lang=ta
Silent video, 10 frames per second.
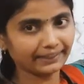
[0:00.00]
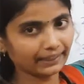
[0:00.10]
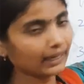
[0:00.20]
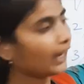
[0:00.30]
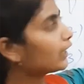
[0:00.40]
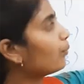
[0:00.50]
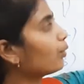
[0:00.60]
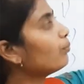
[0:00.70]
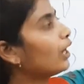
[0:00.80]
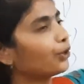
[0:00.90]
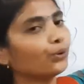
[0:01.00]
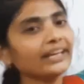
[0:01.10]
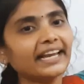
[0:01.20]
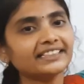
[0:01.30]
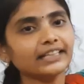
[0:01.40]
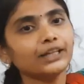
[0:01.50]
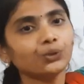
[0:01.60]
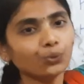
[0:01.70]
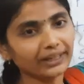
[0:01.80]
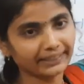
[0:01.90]
என்ன அதுக்கப்புறம் அதோட எஸ்ஏ
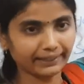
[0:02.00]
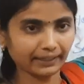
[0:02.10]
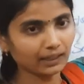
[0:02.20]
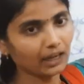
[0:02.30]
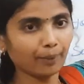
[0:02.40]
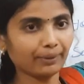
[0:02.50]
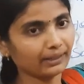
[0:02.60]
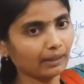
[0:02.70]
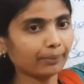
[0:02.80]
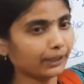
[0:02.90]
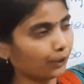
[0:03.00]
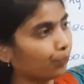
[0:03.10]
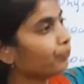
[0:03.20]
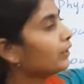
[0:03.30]
யூனிட் என்ன அப்படின்றத படிக்கணும்